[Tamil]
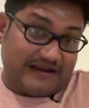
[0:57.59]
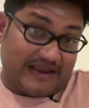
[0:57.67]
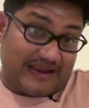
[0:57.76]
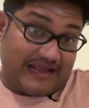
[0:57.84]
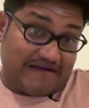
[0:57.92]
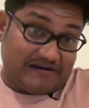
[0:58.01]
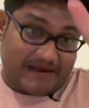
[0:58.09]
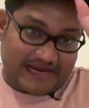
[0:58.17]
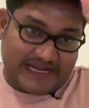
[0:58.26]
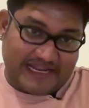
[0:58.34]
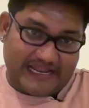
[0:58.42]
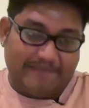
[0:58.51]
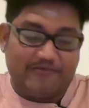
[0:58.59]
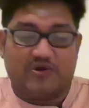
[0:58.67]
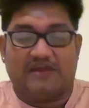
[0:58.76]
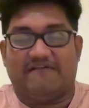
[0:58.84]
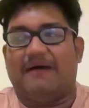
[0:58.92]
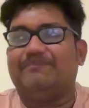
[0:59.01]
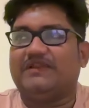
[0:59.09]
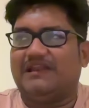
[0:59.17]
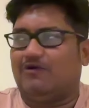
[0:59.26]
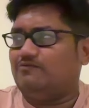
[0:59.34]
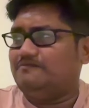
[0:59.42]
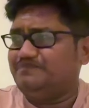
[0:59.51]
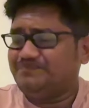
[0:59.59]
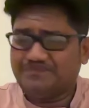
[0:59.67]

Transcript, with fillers: நல்லா கவனமா கேட்டுக்கங்க ஓகேவா நவ்